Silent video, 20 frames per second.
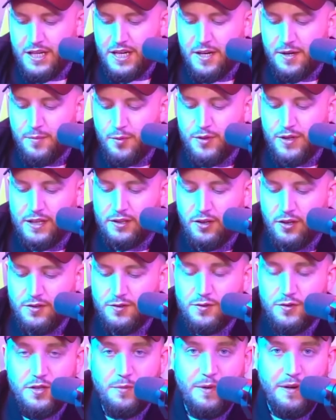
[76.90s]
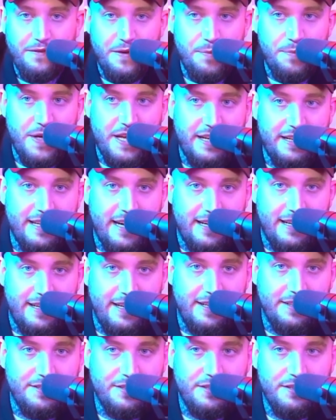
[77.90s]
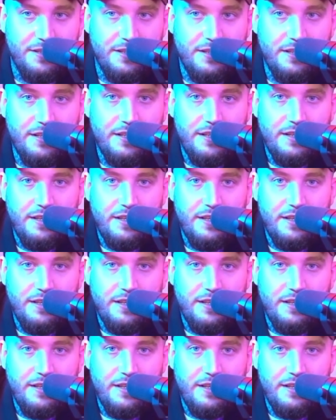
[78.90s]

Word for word: Powiedziałem mu na końcu, że ma wypierdalać,